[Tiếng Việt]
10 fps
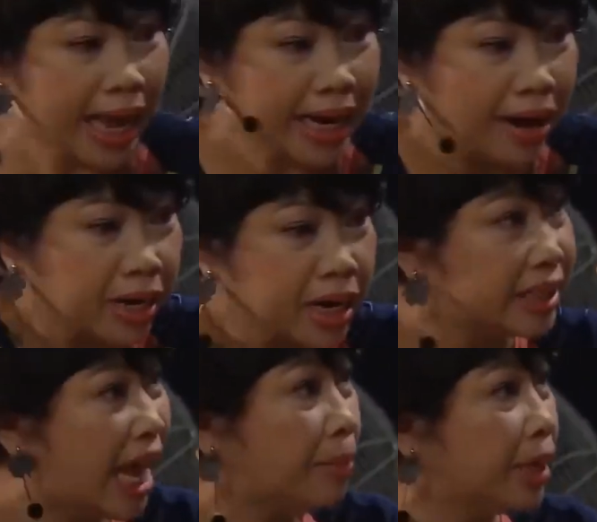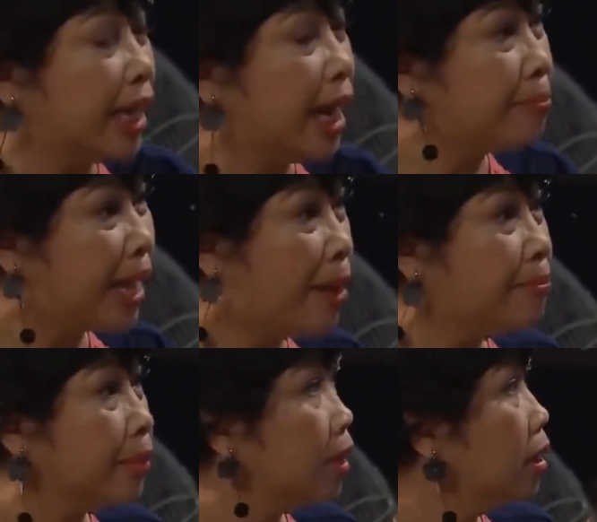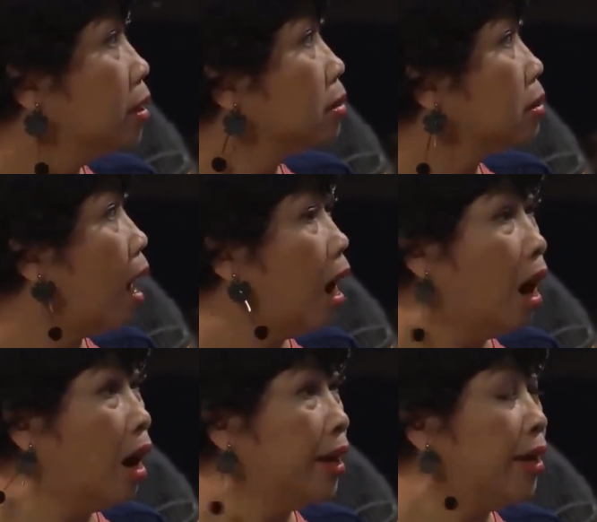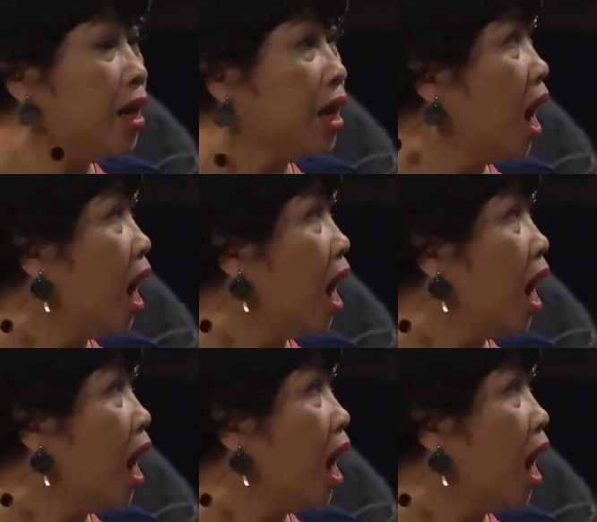có lấy cái nào để lên xem mà về ờ. năm trăm Trời đất